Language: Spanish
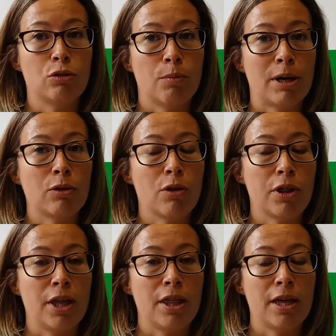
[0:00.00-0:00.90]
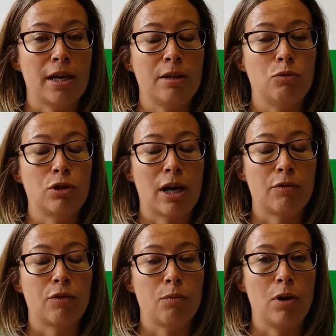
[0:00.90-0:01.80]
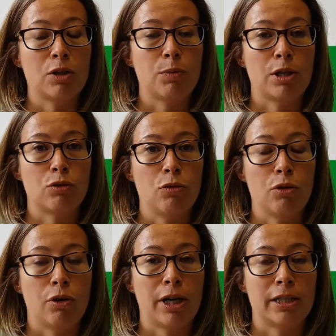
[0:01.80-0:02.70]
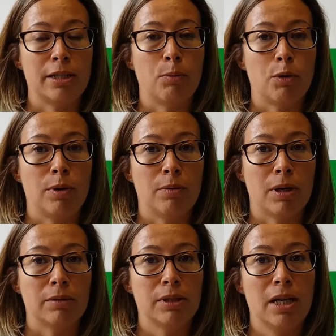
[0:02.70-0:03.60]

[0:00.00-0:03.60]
tomar conciencia y buscar fórmulas para solucionar este problema.